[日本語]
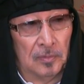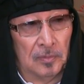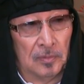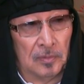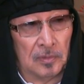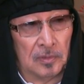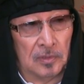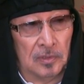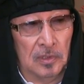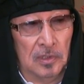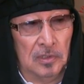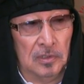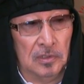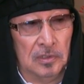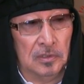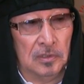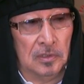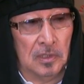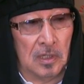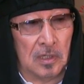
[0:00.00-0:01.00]
議員
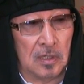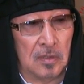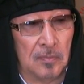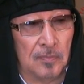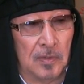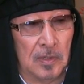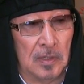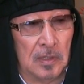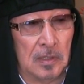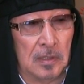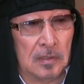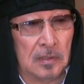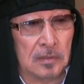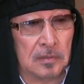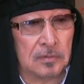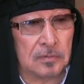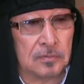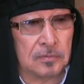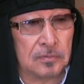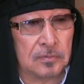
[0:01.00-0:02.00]
になれば
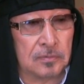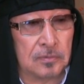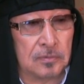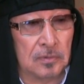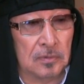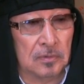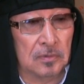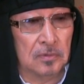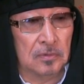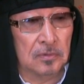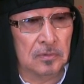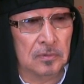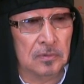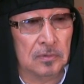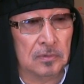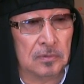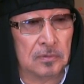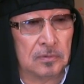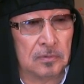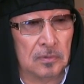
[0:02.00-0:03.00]
その
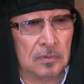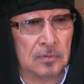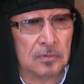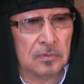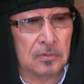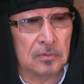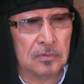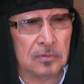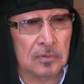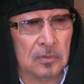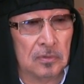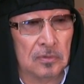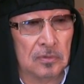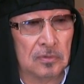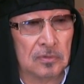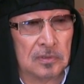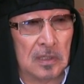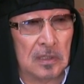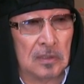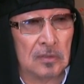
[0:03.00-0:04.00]
東京都の
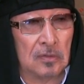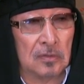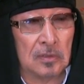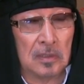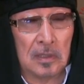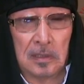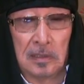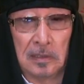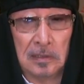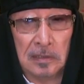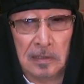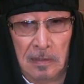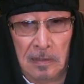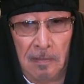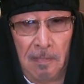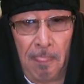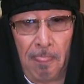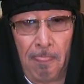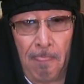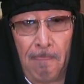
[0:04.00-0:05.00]
予算の中で
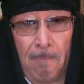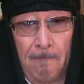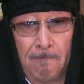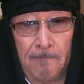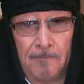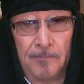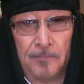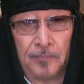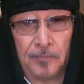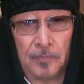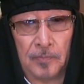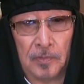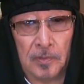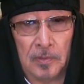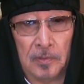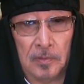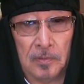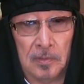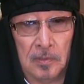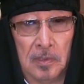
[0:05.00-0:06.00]

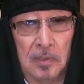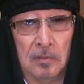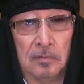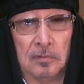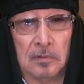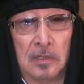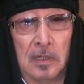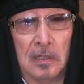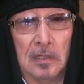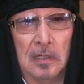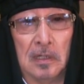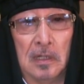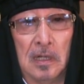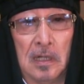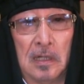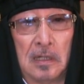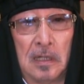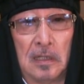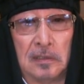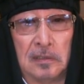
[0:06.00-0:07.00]
いわゆる金
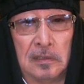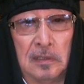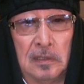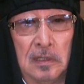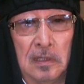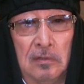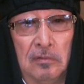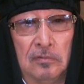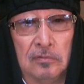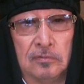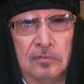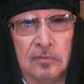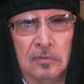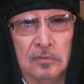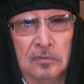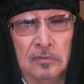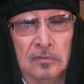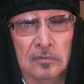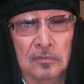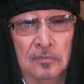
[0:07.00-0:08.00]
が稼げると
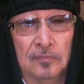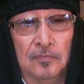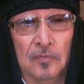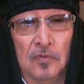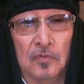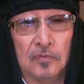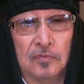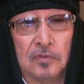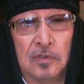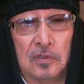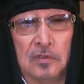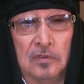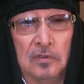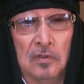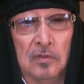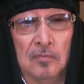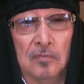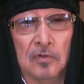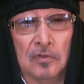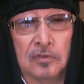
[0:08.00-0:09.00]
いう目的
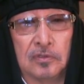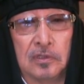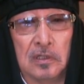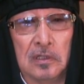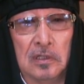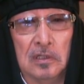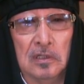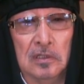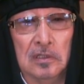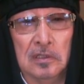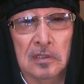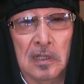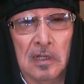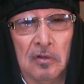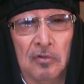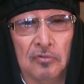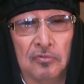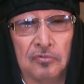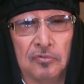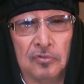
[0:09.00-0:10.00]
を持って議員にな
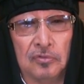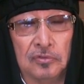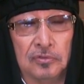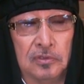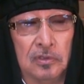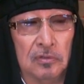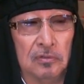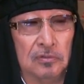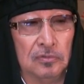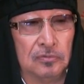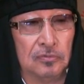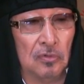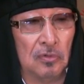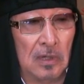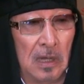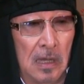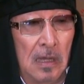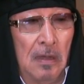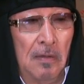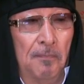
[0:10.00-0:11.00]
ろうとしてる人
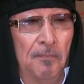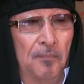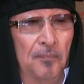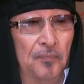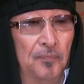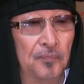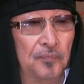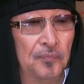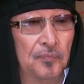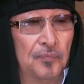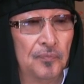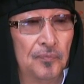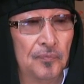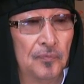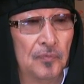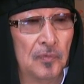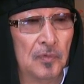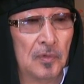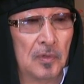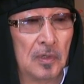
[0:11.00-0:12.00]
が
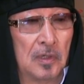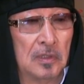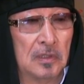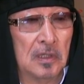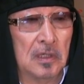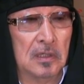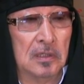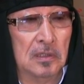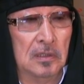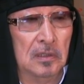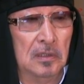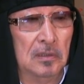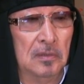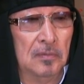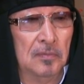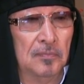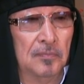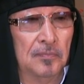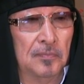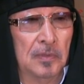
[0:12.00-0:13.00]
かなり
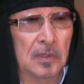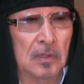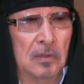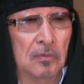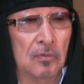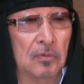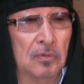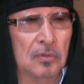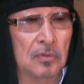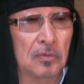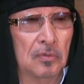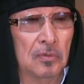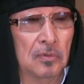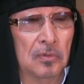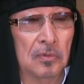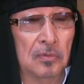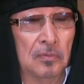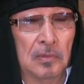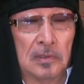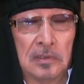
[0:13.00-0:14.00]
私
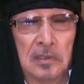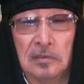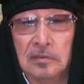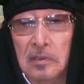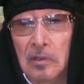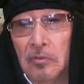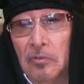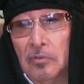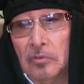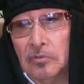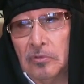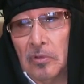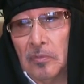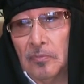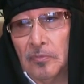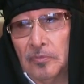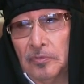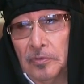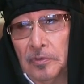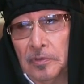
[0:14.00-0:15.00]
は多いと
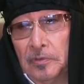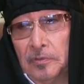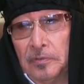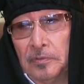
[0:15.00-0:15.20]
思うんですよ。